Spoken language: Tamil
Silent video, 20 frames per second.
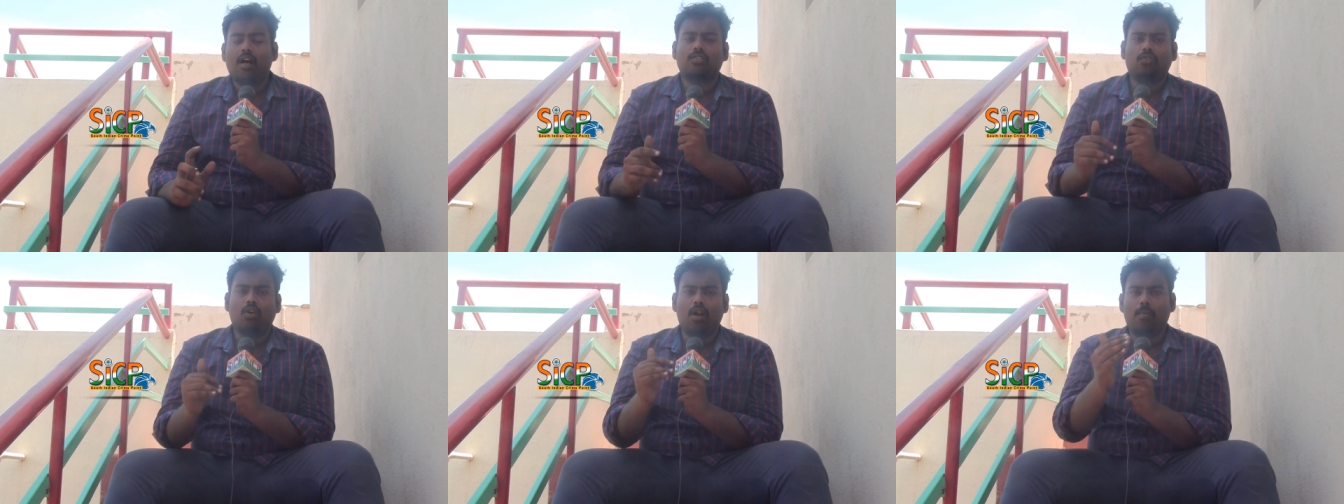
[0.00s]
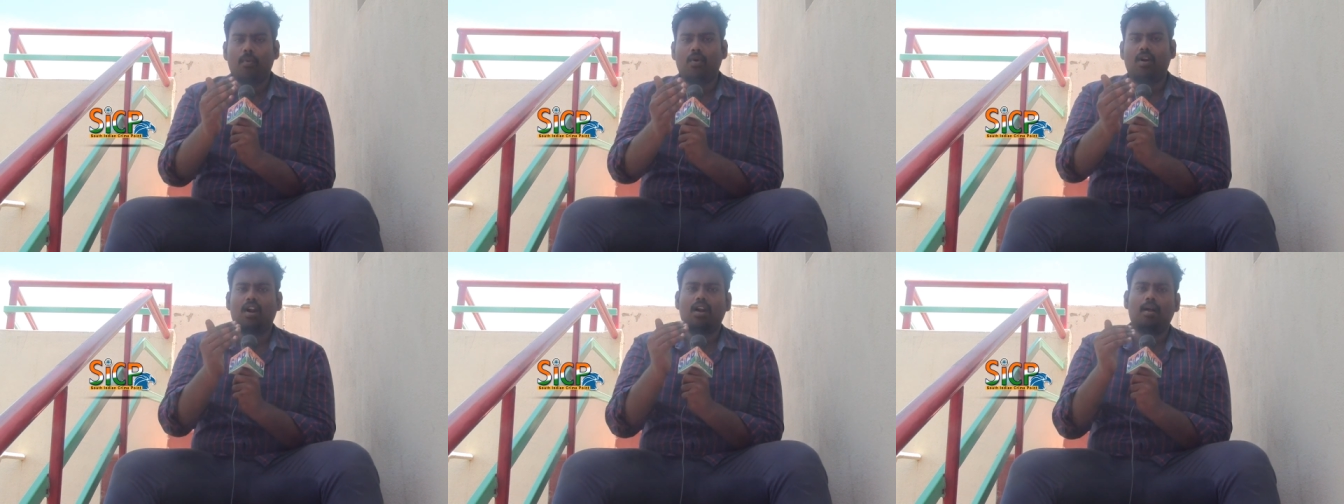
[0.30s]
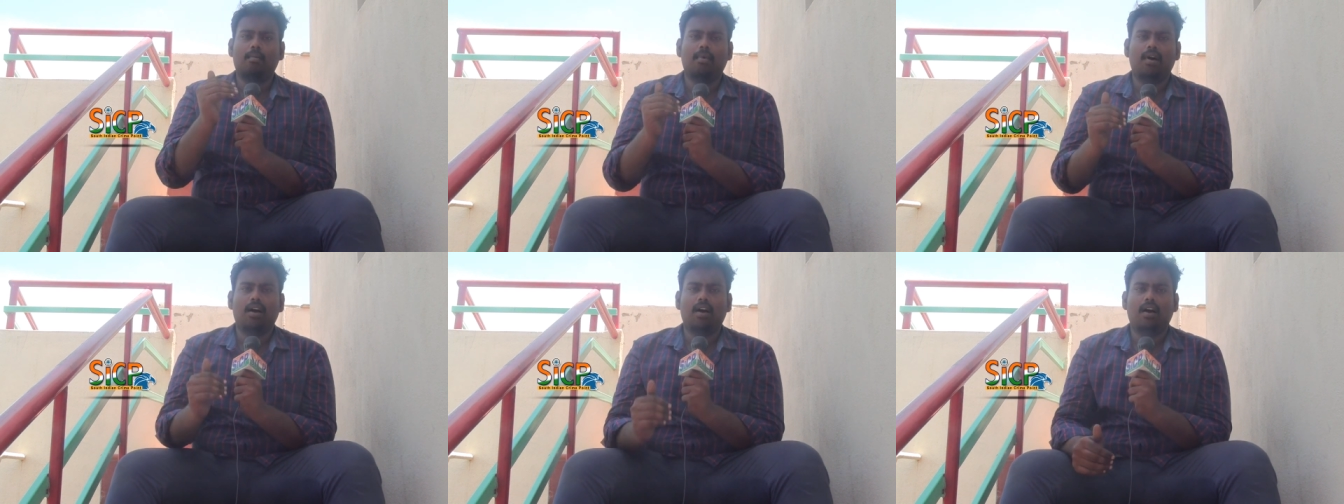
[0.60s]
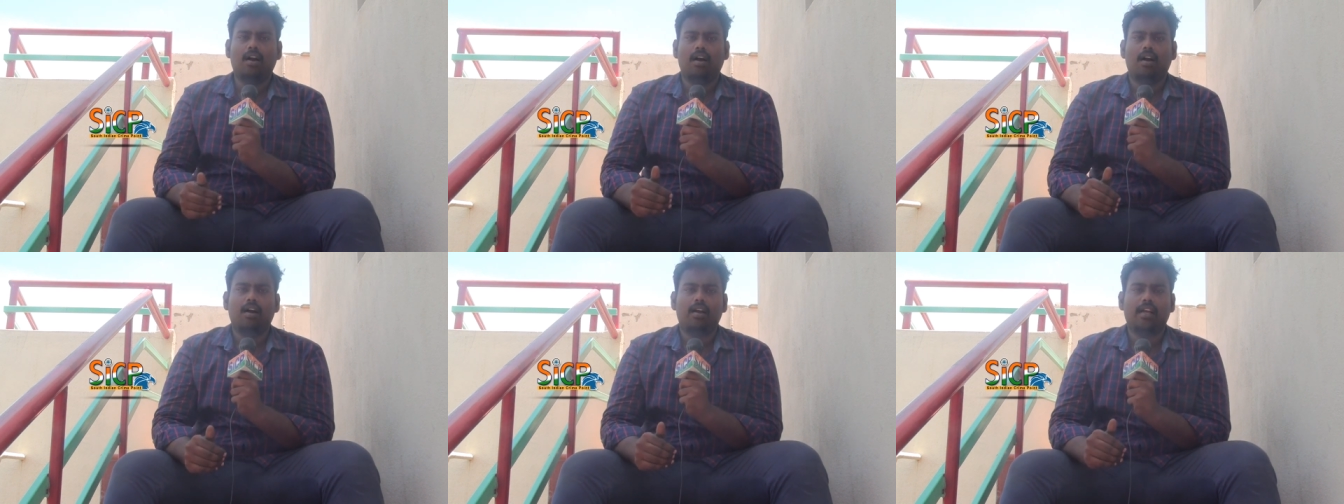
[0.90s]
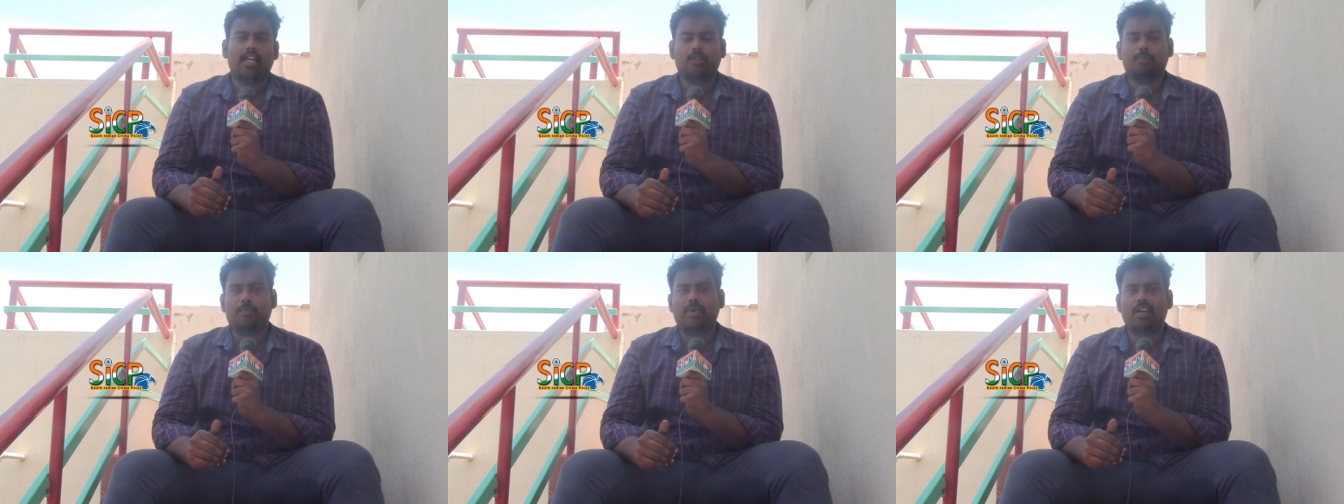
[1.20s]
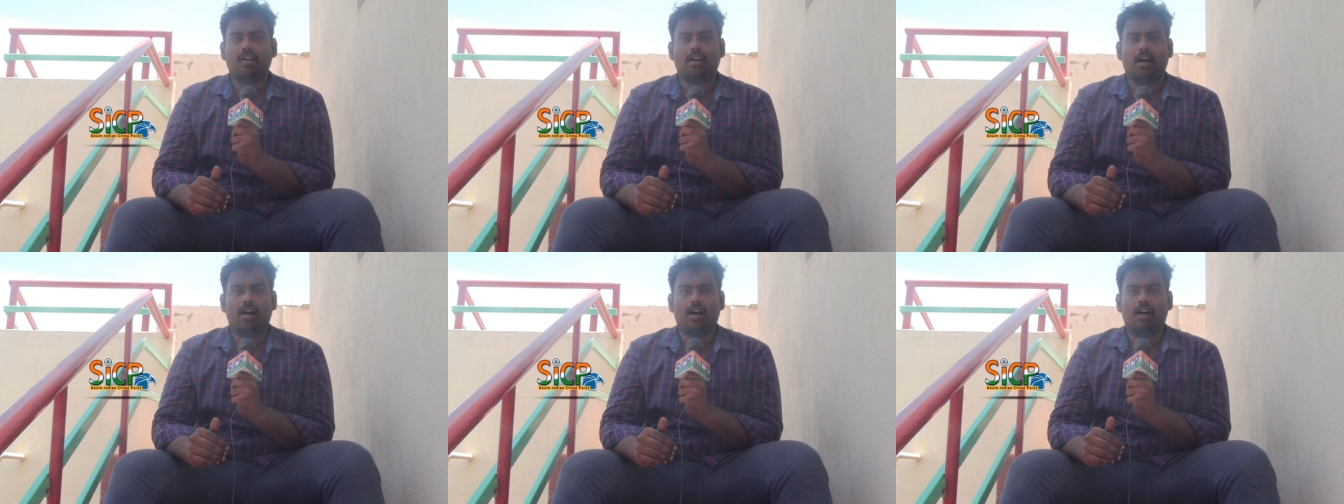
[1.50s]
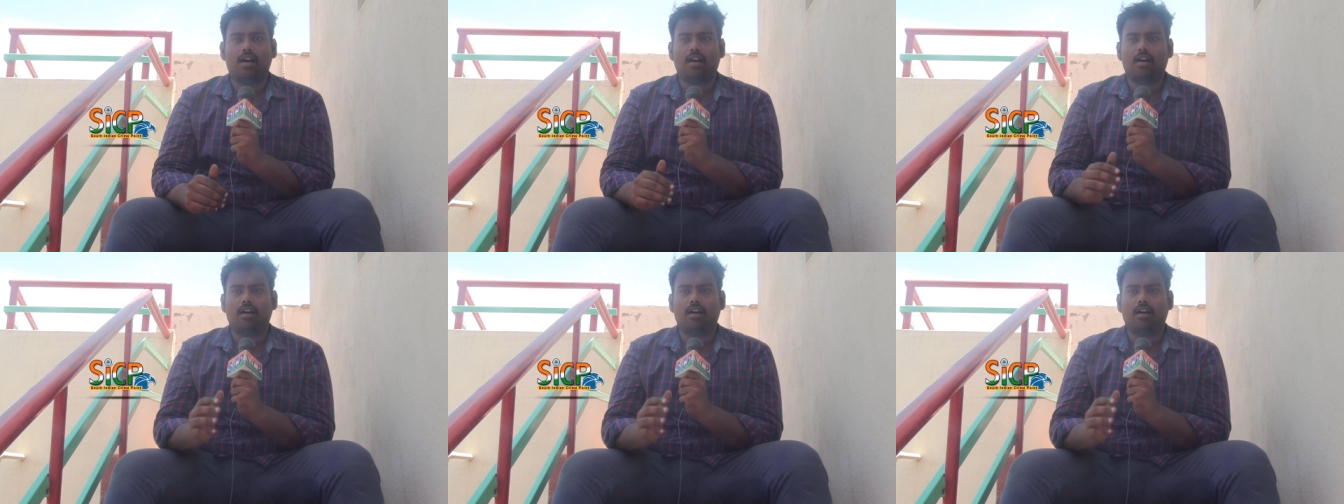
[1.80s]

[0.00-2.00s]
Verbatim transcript: சொல்லப்போனால் நம்ம எஸ்பி இருக்காங்க